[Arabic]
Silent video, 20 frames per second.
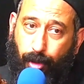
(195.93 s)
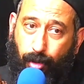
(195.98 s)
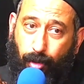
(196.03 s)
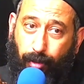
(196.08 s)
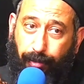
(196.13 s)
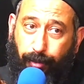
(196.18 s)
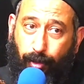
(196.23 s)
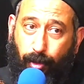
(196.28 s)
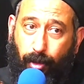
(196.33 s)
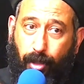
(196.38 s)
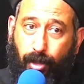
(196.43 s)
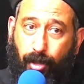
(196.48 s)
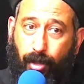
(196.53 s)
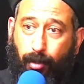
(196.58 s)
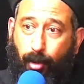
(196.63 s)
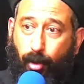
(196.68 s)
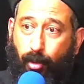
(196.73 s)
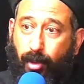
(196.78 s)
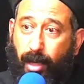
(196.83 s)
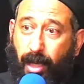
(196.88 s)

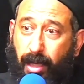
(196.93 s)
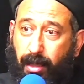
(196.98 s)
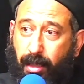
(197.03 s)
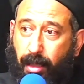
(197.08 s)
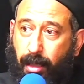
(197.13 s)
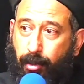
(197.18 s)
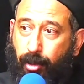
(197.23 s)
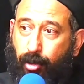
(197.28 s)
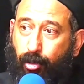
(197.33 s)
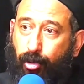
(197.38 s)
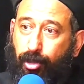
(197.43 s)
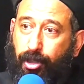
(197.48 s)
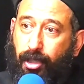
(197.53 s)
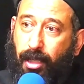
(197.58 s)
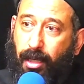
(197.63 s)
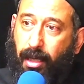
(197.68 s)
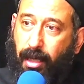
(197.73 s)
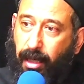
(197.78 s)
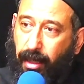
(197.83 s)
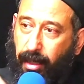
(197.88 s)
وبيشوفوا النبوات اللي
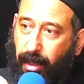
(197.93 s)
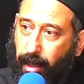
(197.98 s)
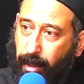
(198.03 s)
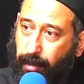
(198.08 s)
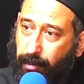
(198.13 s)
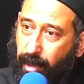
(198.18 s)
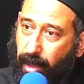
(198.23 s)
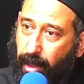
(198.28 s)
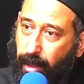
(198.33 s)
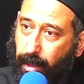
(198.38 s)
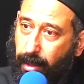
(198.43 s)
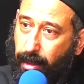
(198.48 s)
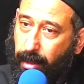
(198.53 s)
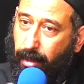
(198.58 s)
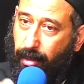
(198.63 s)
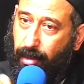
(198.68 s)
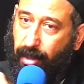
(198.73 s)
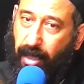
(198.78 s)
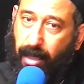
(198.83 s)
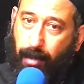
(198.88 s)
بتشير للكلام
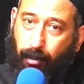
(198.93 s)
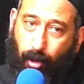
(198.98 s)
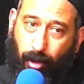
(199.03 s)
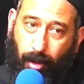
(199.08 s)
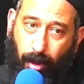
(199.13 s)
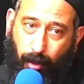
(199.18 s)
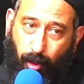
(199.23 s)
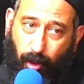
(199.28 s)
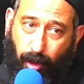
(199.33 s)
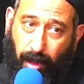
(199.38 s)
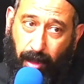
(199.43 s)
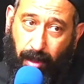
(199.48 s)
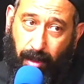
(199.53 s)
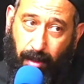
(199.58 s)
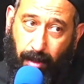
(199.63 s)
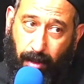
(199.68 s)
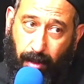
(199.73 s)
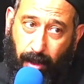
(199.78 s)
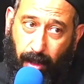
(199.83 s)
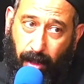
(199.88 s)
ده يجيبوا
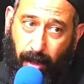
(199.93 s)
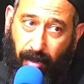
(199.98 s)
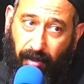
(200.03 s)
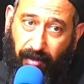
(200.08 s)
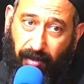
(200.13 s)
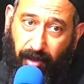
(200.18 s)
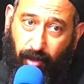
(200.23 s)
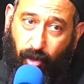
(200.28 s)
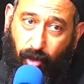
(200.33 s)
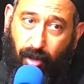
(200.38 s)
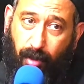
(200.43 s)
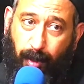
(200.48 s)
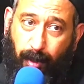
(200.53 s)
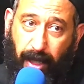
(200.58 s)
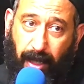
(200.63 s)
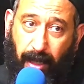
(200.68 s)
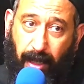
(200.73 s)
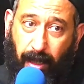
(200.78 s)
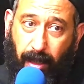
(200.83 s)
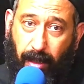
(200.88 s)
النبوات
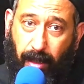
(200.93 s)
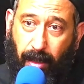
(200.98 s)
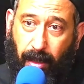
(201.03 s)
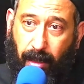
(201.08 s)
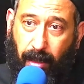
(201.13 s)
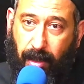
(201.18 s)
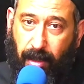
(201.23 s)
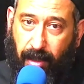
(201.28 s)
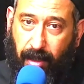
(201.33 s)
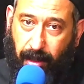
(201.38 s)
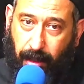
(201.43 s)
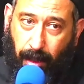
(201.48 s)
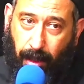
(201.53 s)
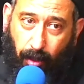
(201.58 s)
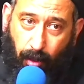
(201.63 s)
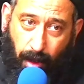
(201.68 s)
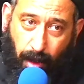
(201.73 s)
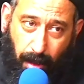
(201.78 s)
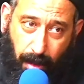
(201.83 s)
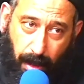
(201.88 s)
فتصبح
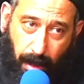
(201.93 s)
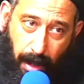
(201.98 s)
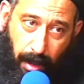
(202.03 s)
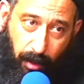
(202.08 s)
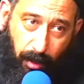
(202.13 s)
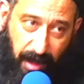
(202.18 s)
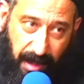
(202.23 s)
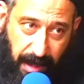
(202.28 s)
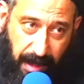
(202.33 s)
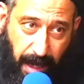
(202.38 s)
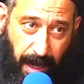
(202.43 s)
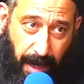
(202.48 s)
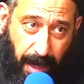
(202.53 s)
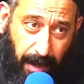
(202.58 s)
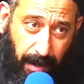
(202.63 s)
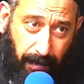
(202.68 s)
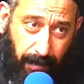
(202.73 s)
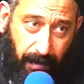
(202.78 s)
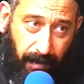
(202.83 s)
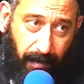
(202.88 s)
الصلوه او
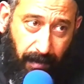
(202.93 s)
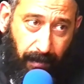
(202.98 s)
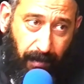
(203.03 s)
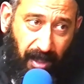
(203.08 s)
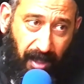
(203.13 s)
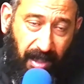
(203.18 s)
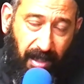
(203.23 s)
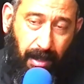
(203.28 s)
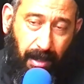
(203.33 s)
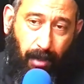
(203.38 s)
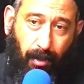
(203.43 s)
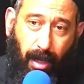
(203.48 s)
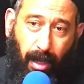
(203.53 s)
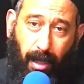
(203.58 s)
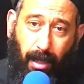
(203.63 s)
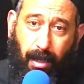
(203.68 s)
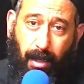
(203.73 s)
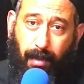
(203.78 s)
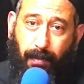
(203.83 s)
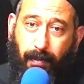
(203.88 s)
الساعه
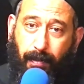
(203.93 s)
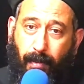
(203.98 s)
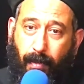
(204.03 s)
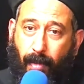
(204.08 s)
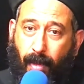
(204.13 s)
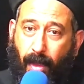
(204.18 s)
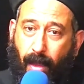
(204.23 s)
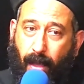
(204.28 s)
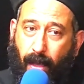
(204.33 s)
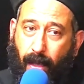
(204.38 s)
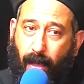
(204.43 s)
السواعي